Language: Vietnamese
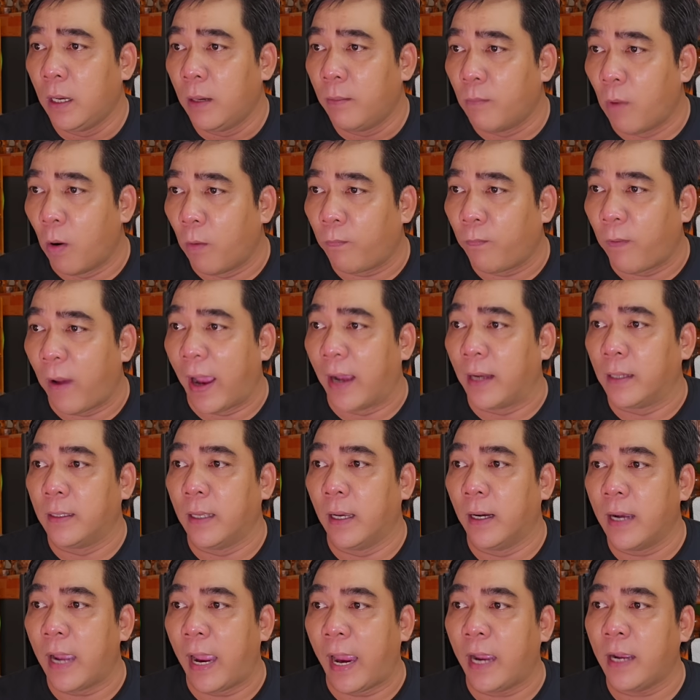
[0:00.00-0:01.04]
một phần
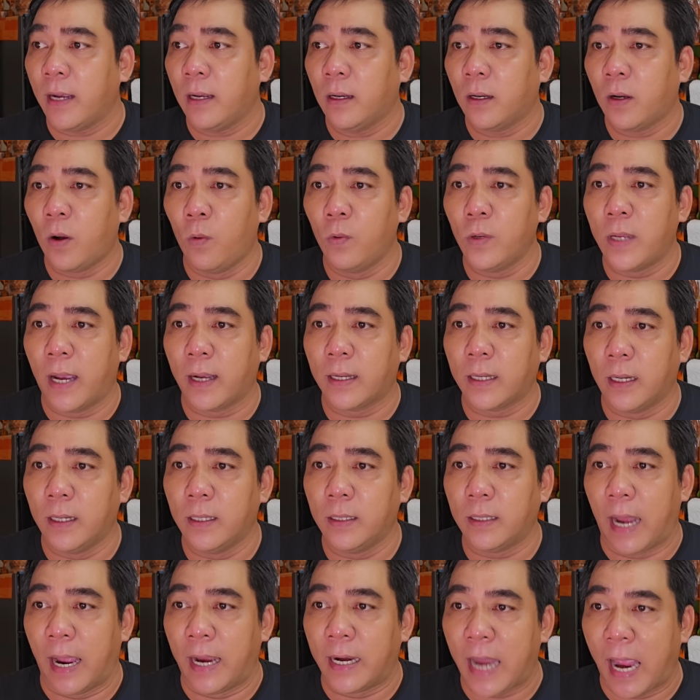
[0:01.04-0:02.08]
dự án khu dân
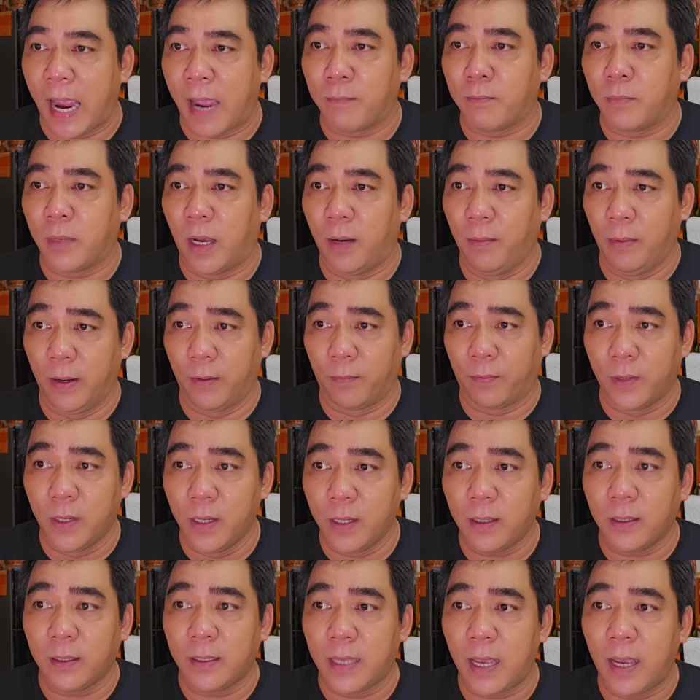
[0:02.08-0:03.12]
cư Đại Nam ở Bình Phước